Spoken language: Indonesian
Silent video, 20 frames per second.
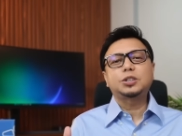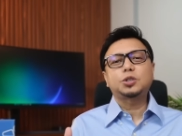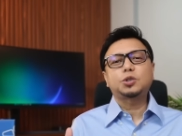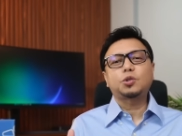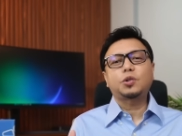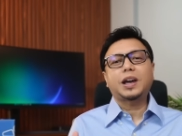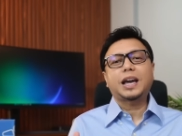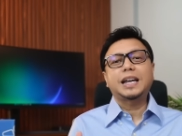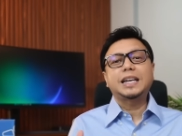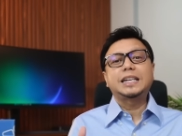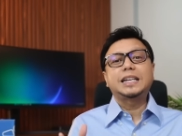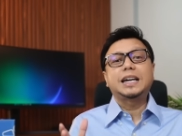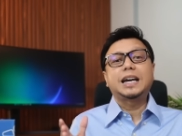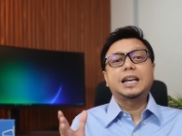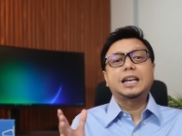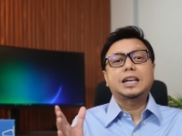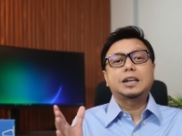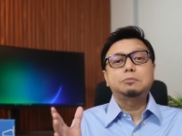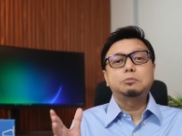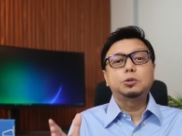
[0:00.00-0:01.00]
disesuaikan
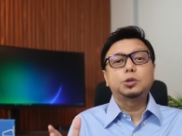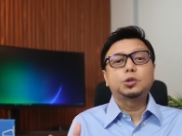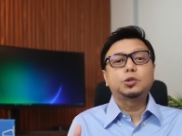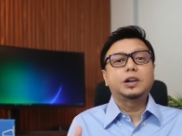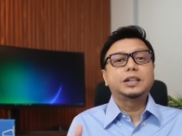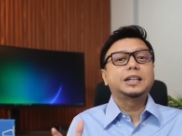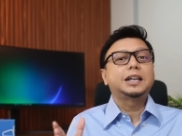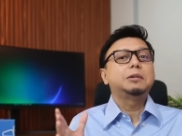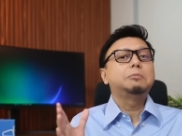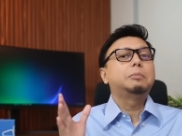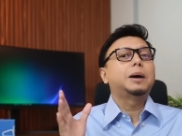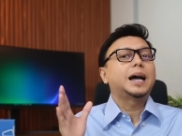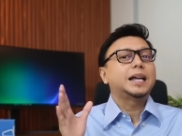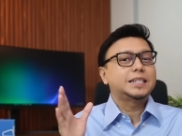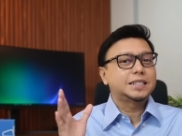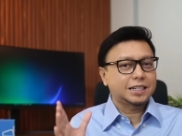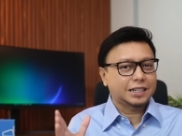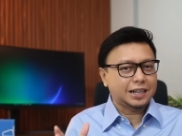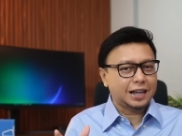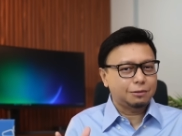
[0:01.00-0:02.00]
dengan kebutuhan dan
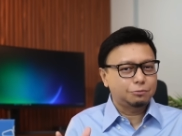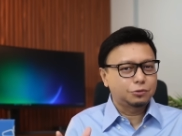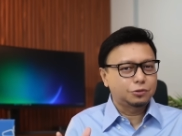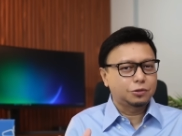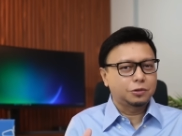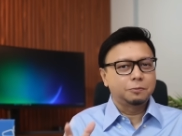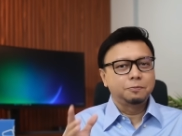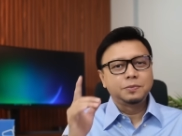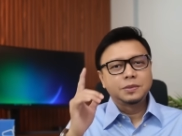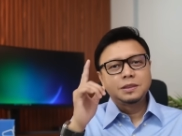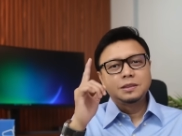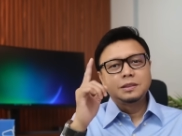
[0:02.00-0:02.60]
budget kamu.